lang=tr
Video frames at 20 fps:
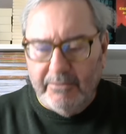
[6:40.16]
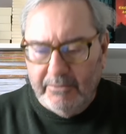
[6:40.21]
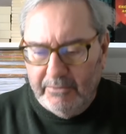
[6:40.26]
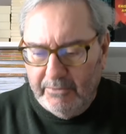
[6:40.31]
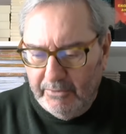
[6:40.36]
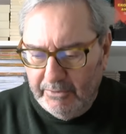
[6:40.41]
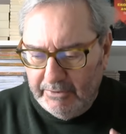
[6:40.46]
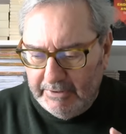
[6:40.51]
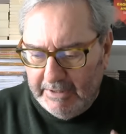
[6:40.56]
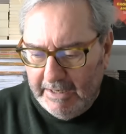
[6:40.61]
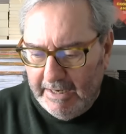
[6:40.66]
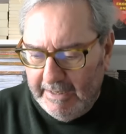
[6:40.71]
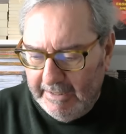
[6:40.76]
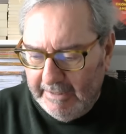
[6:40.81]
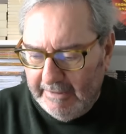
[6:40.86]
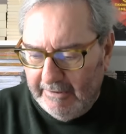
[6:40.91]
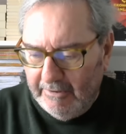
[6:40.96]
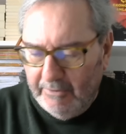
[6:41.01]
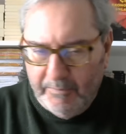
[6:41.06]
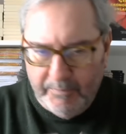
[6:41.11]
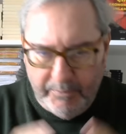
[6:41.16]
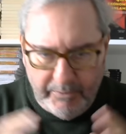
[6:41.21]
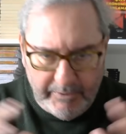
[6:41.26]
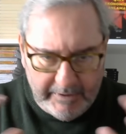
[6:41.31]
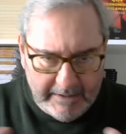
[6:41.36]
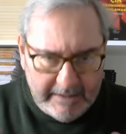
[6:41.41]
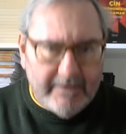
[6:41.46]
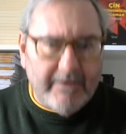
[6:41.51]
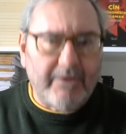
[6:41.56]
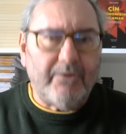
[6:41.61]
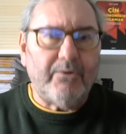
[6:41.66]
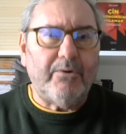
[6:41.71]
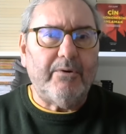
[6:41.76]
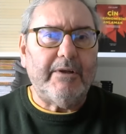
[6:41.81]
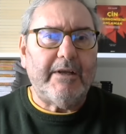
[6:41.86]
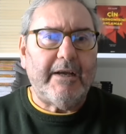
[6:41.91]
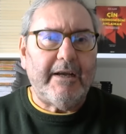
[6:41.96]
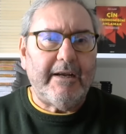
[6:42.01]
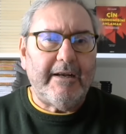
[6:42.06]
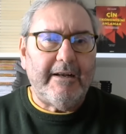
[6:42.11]
özellikle bu iki
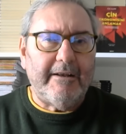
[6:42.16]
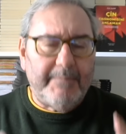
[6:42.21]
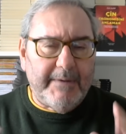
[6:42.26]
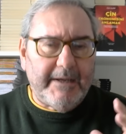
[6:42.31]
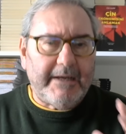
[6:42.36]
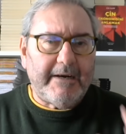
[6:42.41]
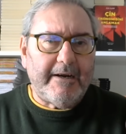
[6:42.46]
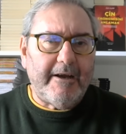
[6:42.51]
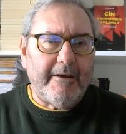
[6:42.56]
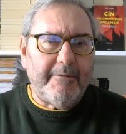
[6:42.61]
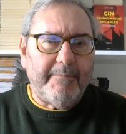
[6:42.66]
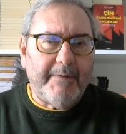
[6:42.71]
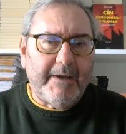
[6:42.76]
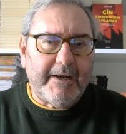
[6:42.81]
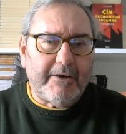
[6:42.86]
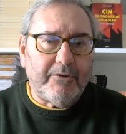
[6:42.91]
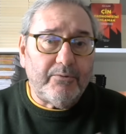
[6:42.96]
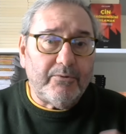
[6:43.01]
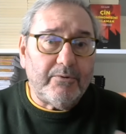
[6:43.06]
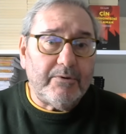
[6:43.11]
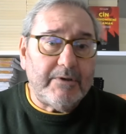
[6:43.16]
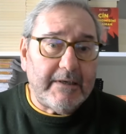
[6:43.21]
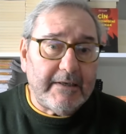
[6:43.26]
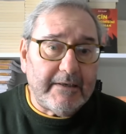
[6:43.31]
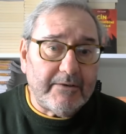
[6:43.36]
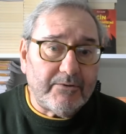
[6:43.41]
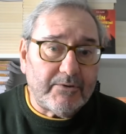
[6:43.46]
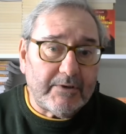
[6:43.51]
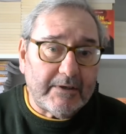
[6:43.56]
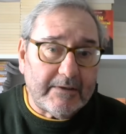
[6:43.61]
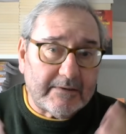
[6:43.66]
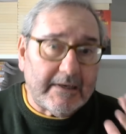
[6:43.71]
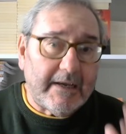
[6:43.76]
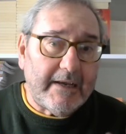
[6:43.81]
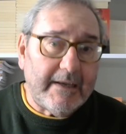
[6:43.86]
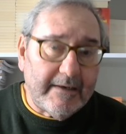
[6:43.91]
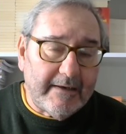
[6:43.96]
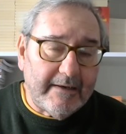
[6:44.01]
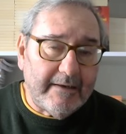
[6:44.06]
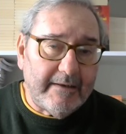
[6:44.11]
olayla beraber
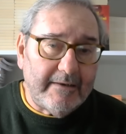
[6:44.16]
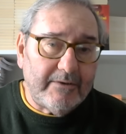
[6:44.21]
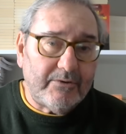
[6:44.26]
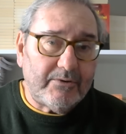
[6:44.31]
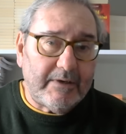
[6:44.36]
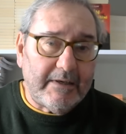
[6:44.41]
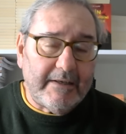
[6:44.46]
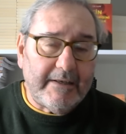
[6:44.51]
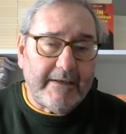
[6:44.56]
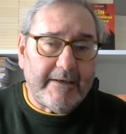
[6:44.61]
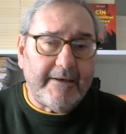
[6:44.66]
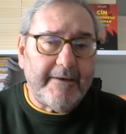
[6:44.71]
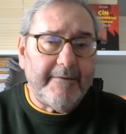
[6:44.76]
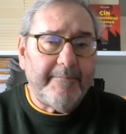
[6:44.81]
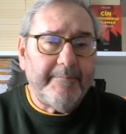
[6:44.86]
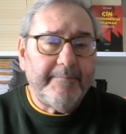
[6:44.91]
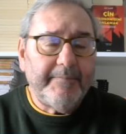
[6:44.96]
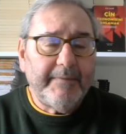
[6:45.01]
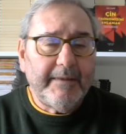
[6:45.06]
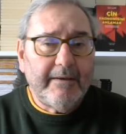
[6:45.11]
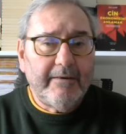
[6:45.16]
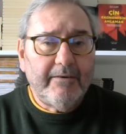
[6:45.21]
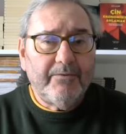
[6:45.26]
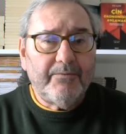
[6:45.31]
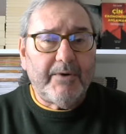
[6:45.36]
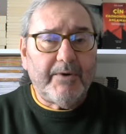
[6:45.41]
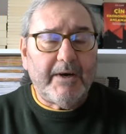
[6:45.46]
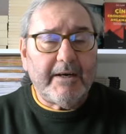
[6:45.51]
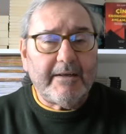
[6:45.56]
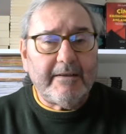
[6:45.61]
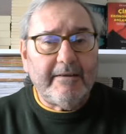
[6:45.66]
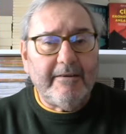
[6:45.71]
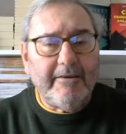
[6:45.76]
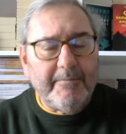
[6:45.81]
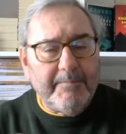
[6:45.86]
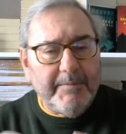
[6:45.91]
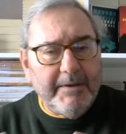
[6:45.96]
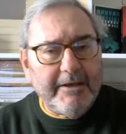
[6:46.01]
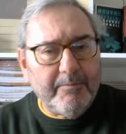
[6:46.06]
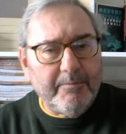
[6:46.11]
Türkiye-Cezayir ilişkileri
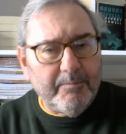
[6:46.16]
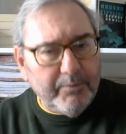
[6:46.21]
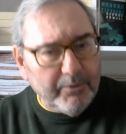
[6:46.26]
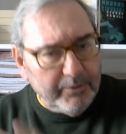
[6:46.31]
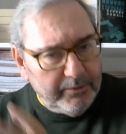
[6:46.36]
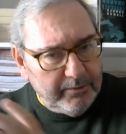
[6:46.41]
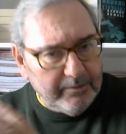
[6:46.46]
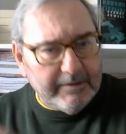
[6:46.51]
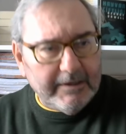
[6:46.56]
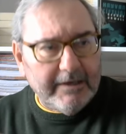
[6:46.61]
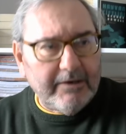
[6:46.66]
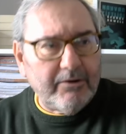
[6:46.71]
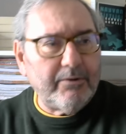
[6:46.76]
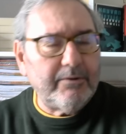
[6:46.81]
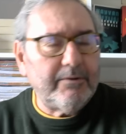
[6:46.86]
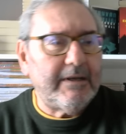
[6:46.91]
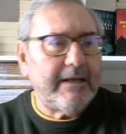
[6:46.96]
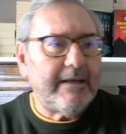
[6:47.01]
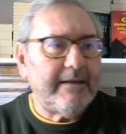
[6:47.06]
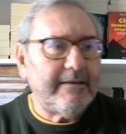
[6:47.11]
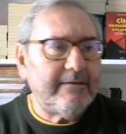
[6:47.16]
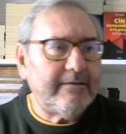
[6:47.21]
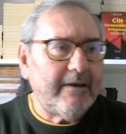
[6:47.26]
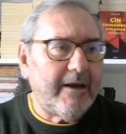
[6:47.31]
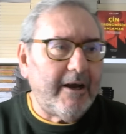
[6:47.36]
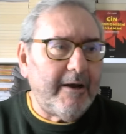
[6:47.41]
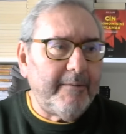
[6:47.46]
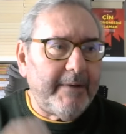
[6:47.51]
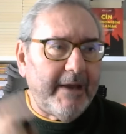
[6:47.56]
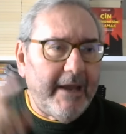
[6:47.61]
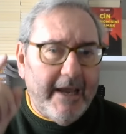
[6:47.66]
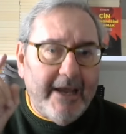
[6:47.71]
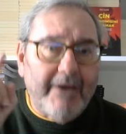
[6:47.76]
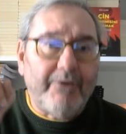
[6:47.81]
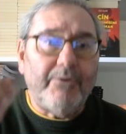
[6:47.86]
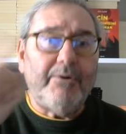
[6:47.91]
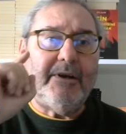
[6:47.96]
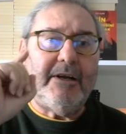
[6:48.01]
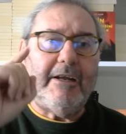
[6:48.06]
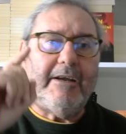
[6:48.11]
farklı bir boyuta yöneldi. Ama
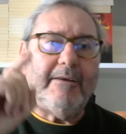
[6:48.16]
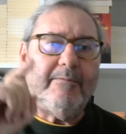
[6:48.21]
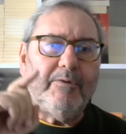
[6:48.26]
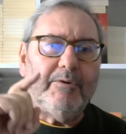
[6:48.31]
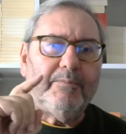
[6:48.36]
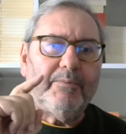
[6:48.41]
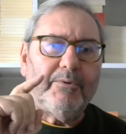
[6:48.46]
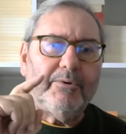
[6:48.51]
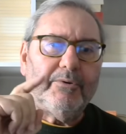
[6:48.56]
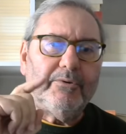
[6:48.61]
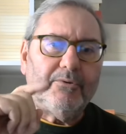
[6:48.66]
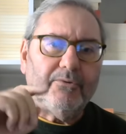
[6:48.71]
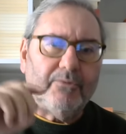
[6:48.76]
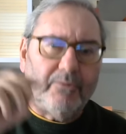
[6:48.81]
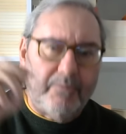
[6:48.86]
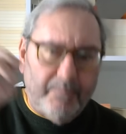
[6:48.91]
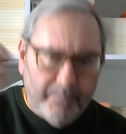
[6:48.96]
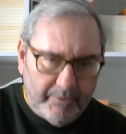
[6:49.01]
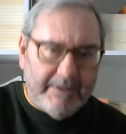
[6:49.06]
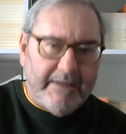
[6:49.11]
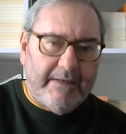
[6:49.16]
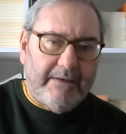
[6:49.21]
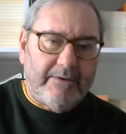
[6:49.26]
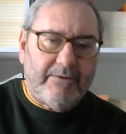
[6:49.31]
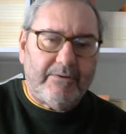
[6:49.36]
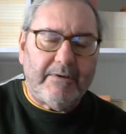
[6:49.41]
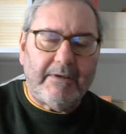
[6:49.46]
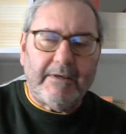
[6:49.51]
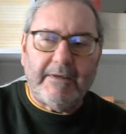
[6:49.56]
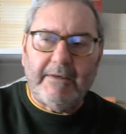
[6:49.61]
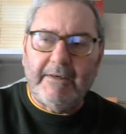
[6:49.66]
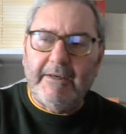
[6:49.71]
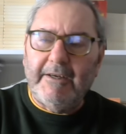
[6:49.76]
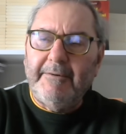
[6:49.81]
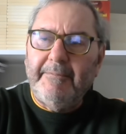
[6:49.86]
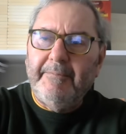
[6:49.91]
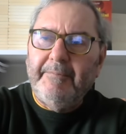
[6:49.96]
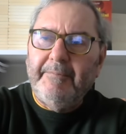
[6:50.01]
en önemli boyutu bu ilişkinin